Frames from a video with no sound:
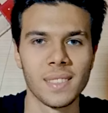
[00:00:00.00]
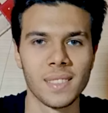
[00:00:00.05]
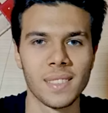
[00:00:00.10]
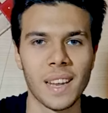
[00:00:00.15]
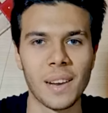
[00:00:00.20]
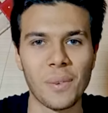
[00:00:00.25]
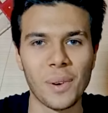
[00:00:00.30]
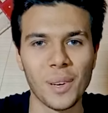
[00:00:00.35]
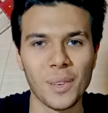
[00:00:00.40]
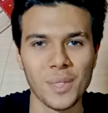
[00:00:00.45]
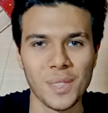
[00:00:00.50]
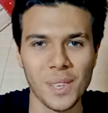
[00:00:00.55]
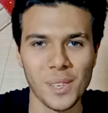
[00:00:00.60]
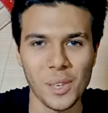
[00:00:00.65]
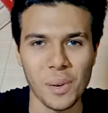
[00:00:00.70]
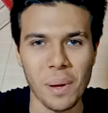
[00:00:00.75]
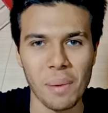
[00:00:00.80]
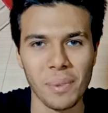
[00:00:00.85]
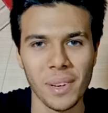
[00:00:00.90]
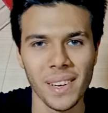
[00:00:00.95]
السلام عليكم ازيك يا
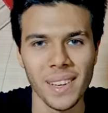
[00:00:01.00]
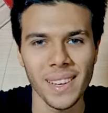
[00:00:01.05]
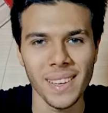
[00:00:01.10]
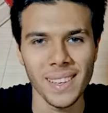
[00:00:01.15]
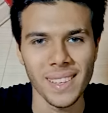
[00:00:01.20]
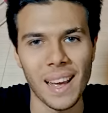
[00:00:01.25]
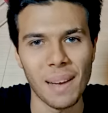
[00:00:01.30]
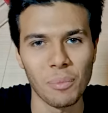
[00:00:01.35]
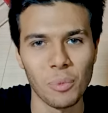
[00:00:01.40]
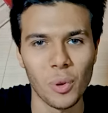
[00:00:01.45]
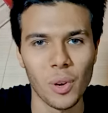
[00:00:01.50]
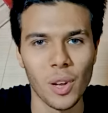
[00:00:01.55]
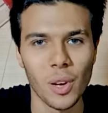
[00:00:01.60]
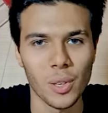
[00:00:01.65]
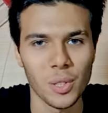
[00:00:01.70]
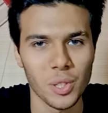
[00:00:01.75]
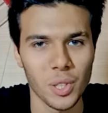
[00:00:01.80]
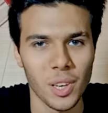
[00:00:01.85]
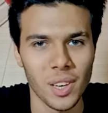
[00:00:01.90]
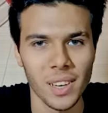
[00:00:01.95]
شباب عاملين ايه الحمد لله
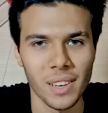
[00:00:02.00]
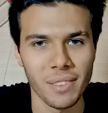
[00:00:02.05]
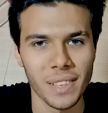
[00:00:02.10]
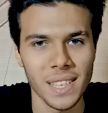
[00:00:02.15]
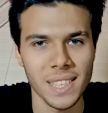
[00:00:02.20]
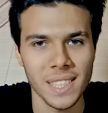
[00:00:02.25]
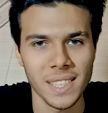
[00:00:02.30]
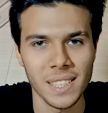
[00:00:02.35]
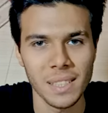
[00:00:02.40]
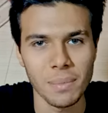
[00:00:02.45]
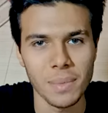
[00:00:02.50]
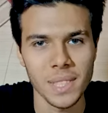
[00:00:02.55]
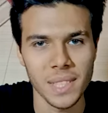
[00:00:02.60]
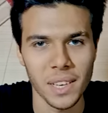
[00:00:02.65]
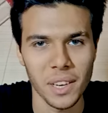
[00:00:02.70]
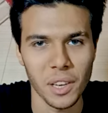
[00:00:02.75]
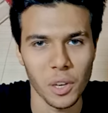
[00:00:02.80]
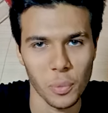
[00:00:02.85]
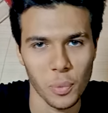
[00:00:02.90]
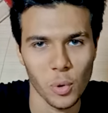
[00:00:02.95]
ان شاء الله في ناس كتير
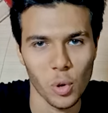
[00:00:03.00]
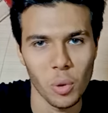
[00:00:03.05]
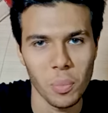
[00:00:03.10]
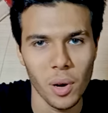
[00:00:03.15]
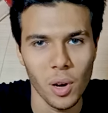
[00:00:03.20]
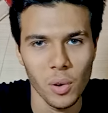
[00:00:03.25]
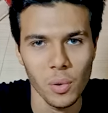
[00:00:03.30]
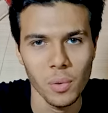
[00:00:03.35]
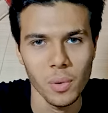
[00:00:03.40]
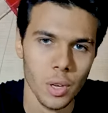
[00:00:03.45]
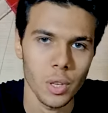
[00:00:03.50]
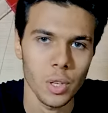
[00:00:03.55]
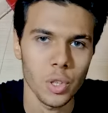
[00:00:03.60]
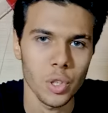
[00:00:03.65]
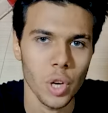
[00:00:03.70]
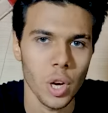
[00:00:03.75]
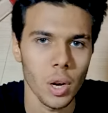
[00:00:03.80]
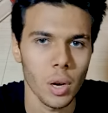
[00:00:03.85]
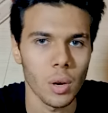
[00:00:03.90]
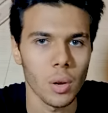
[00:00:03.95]
مستنيه يوم الجمعه اهو ان
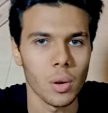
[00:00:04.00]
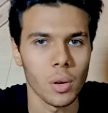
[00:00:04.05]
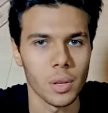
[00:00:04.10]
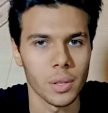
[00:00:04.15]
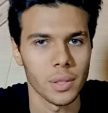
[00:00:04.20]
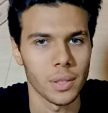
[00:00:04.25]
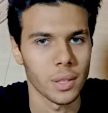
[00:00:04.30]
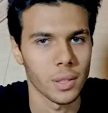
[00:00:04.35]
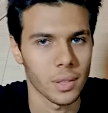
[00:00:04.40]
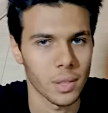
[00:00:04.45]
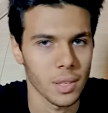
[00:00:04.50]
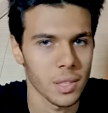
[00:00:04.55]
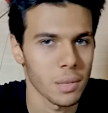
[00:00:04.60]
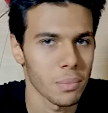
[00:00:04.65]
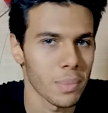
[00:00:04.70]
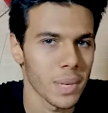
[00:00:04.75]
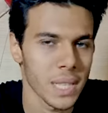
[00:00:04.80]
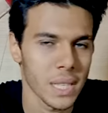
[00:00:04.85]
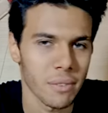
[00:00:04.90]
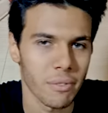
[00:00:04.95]
شاء الله ننتظم
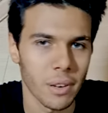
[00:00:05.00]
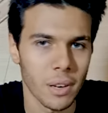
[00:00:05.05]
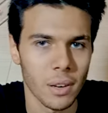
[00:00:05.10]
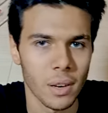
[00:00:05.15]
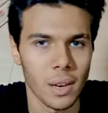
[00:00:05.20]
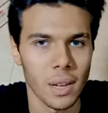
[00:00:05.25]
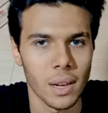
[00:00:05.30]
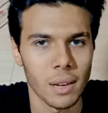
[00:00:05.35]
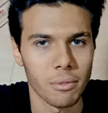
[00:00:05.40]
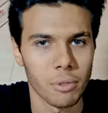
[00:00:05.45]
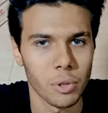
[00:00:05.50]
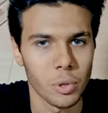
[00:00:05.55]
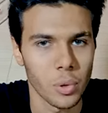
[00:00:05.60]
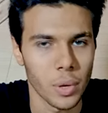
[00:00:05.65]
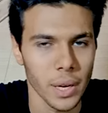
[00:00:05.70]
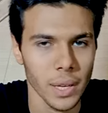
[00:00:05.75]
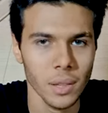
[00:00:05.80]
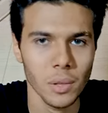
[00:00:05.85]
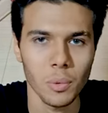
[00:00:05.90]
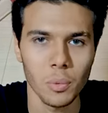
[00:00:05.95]
بس في
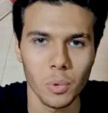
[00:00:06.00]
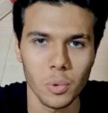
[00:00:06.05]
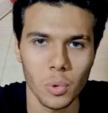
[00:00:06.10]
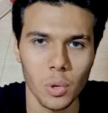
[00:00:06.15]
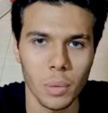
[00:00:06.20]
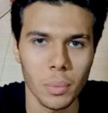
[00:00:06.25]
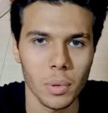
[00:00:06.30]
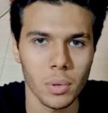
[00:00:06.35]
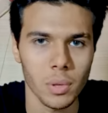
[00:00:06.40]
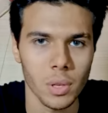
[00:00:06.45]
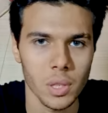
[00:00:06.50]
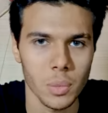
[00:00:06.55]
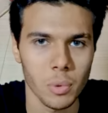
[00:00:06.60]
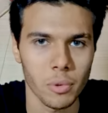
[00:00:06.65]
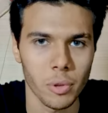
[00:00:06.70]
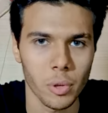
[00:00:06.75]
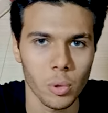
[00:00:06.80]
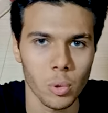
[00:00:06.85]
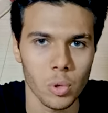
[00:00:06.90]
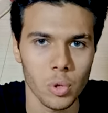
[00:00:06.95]
الفيديوهات وانتوا كمان انتظموا عشان
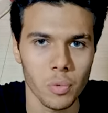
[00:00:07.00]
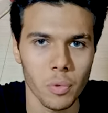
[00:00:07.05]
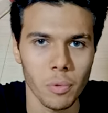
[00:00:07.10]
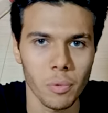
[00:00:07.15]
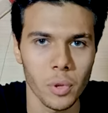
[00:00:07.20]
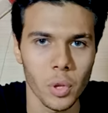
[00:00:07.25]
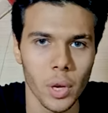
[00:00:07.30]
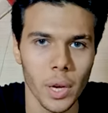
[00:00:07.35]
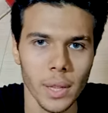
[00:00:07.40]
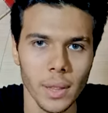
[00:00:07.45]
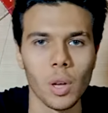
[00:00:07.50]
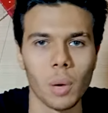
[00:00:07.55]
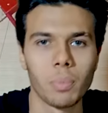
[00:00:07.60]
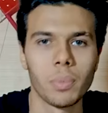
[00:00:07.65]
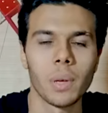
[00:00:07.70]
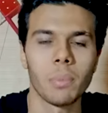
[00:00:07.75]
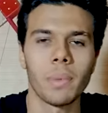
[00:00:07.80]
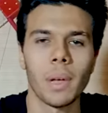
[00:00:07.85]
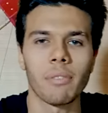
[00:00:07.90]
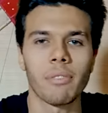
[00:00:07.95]
انتوا تشوفوا الفيديوهات طب
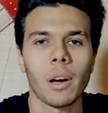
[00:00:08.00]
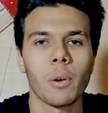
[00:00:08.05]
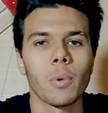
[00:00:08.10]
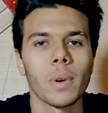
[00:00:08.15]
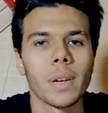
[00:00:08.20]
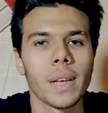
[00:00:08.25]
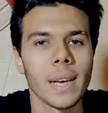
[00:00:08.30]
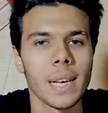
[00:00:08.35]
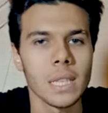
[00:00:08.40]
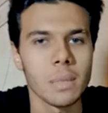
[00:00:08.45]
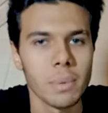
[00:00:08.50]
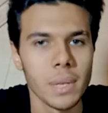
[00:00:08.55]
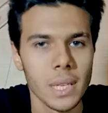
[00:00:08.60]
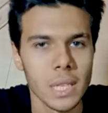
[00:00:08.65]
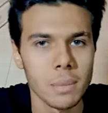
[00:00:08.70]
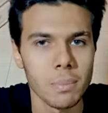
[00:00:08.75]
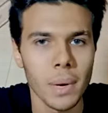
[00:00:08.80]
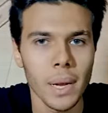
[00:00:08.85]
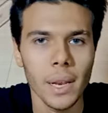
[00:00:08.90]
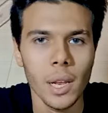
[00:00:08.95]
نبدا في اول جهاز
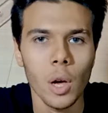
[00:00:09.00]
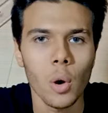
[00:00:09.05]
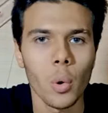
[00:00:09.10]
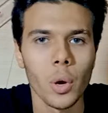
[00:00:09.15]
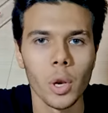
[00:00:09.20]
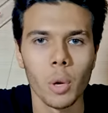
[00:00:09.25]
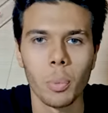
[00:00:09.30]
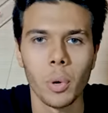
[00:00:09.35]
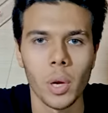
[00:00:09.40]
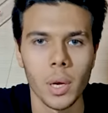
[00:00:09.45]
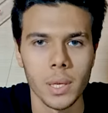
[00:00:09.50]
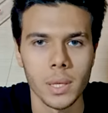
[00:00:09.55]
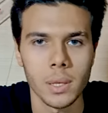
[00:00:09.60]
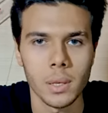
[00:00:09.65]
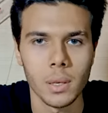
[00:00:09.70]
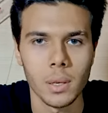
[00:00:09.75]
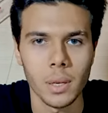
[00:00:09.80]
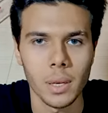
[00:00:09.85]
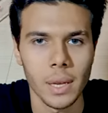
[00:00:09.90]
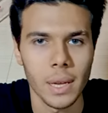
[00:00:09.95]
بالنسبه لنا هو النبلايزر
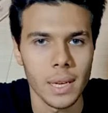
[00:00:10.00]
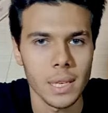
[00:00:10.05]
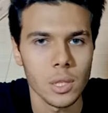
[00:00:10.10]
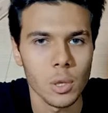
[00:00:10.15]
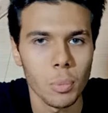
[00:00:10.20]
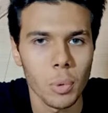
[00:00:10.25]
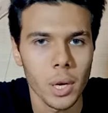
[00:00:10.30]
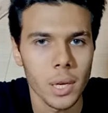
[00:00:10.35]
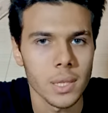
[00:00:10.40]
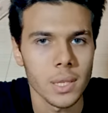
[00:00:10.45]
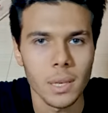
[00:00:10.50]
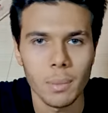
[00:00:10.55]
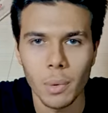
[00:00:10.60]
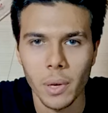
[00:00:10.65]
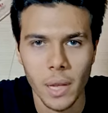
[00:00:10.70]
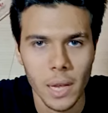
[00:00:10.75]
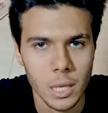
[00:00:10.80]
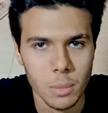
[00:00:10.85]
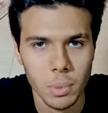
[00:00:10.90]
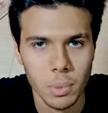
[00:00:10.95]
جهاز نبلايزر يبقى
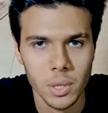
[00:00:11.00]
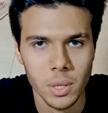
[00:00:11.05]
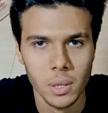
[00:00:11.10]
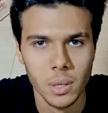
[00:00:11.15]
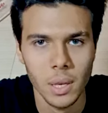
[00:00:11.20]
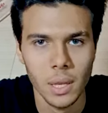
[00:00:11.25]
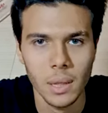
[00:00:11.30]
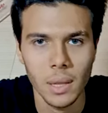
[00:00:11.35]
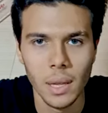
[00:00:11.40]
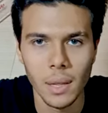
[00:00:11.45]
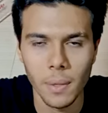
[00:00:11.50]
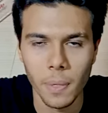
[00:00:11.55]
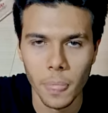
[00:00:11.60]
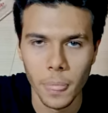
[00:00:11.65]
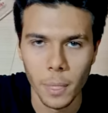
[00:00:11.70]
جهاز بسيط جدا